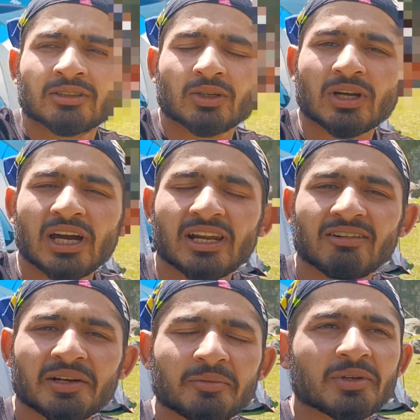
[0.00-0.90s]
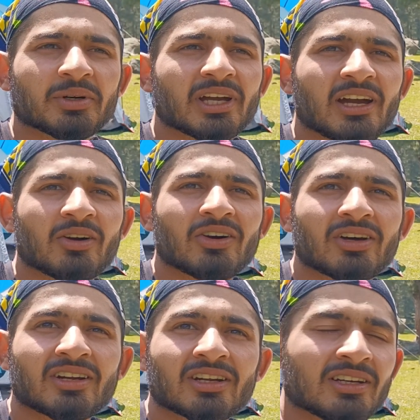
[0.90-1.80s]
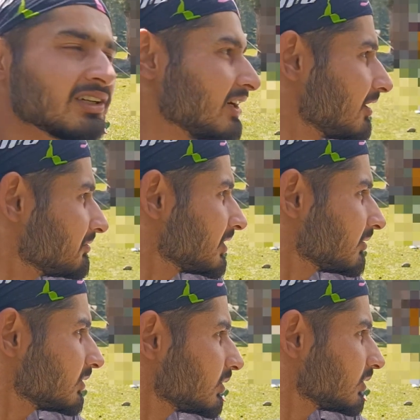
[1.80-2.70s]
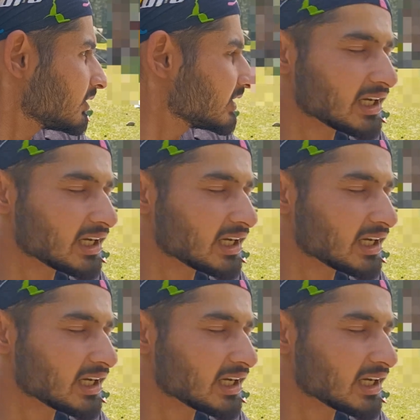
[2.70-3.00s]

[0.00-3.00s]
तो खाना वाना भी हो गया और अभी हम लोग